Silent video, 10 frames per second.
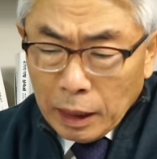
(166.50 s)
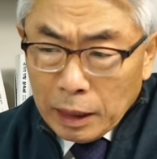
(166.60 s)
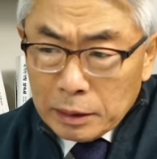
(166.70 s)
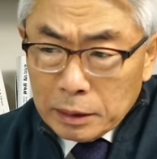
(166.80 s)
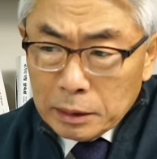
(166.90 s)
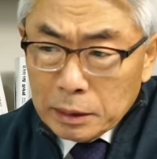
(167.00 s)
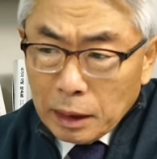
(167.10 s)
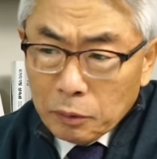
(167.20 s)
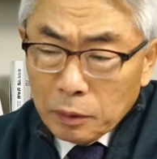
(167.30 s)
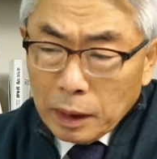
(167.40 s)

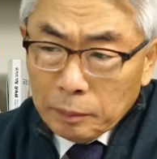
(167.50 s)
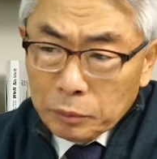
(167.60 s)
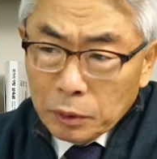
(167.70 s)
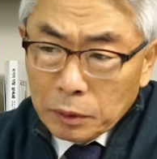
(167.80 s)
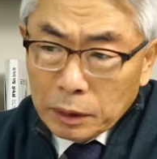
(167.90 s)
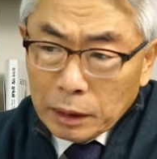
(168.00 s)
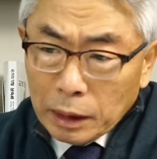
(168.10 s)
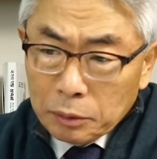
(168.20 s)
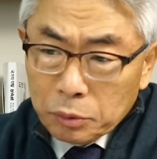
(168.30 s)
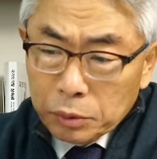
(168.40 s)
안전사고 감독에
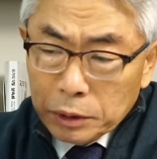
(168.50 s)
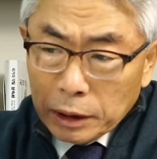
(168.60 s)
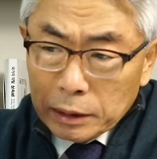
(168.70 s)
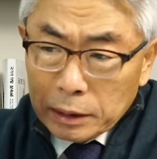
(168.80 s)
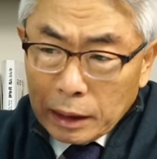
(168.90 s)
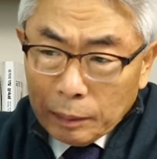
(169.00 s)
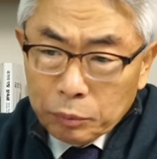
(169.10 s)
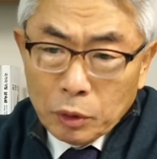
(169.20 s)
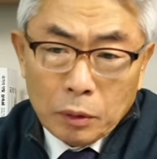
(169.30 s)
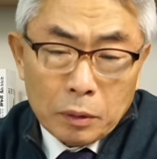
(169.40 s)
대한 구체적
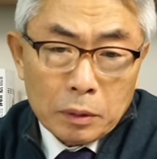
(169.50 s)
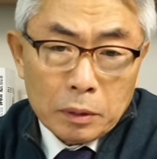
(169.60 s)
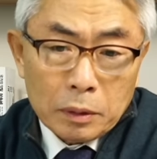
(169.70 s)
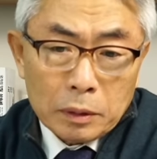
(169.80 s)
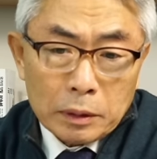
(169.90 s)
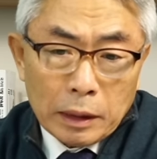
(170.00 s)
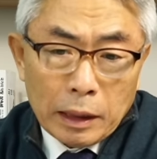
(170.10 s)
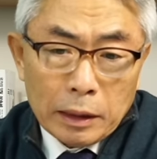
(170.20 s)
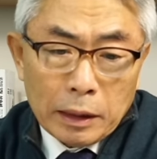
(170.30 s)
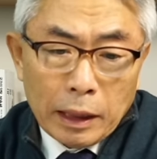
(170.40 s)
감독에